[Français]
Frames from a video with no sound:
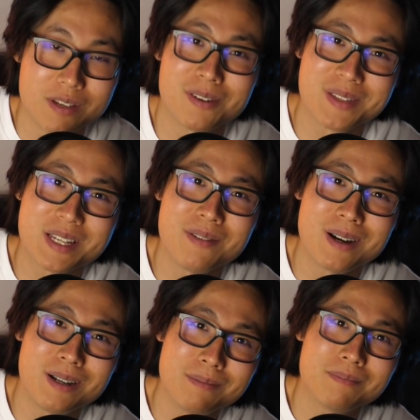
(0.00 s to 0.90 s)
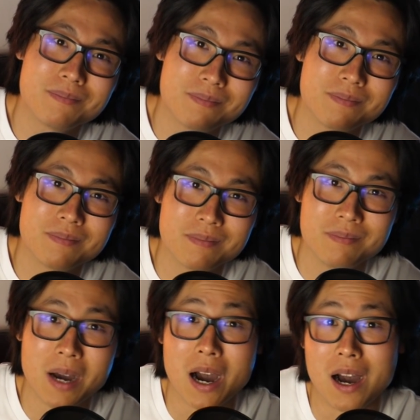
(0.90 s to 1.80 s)
Vous avez envie de savoir, hein
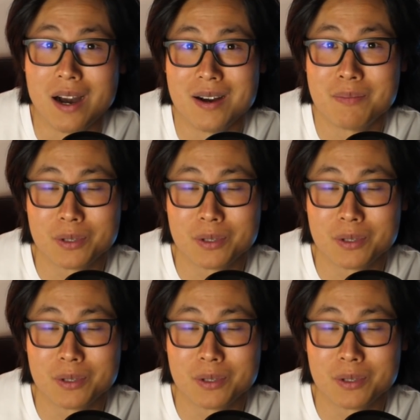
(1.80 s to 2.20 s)
Bah,